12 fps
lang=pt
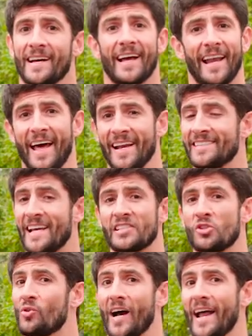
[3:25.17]
Galera, você
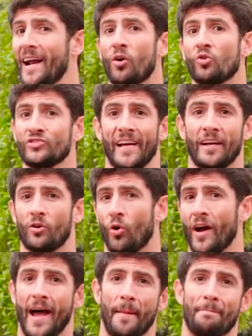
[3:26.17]
acha que o cara consegue
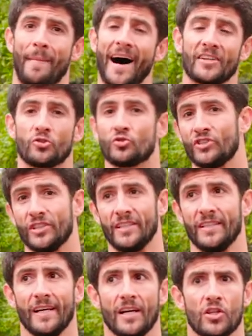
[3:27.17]
correr abaixo
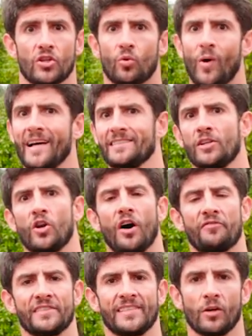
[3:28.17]
de quase
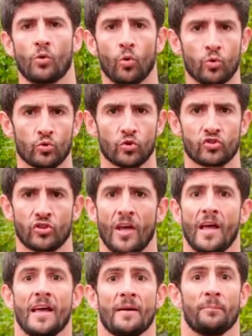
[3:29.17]
9 segundos
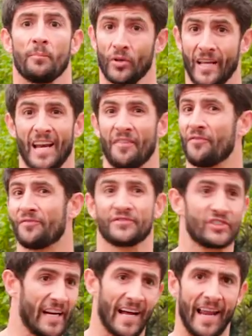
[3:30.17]
porque ele
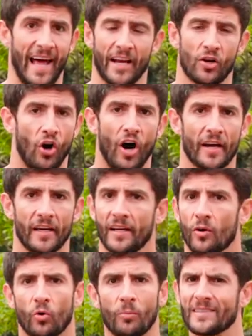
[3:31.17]
chega lá e corre
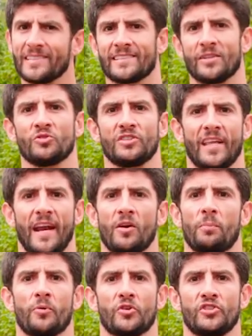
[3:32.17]
uma sessão de
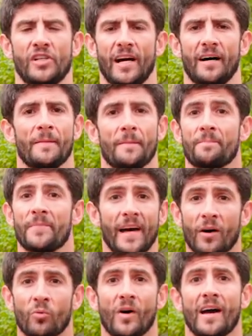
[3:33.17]
treino por dia?
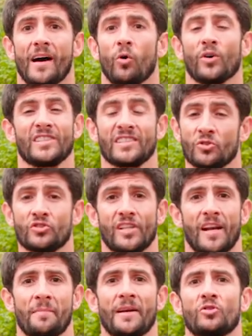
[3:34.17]
Não, a sessão de
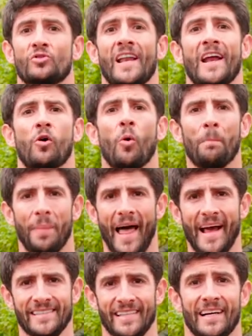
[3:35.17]
treinamento dele é
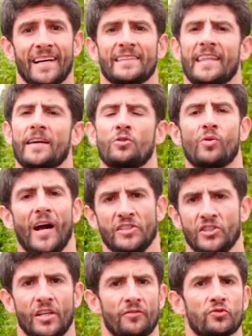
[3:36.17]
complexa, tem
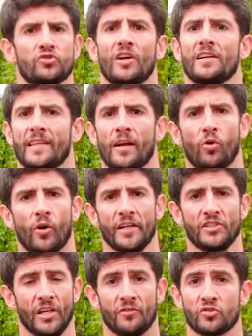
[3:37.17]
educativos, tem
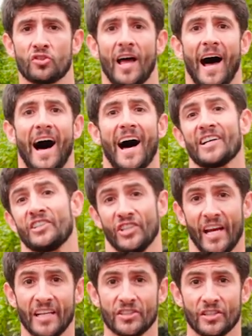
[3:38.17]
corretivos. A
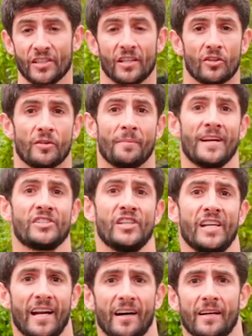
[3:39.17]
gente,
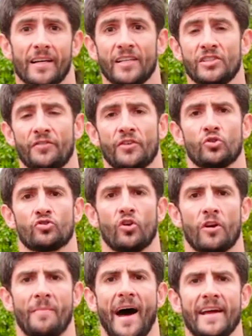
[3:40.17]
imagina, indivíduos
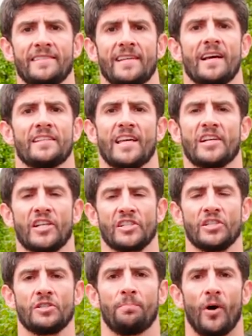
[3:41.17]
normais, você acha que a
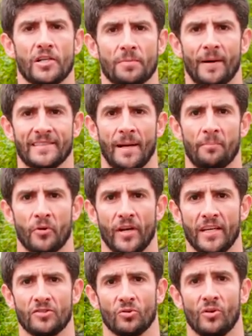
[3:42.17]
gente pode passar por
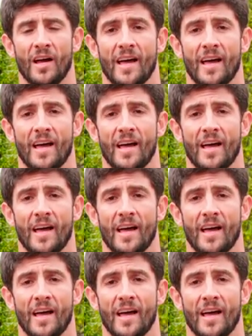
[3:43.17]
isso?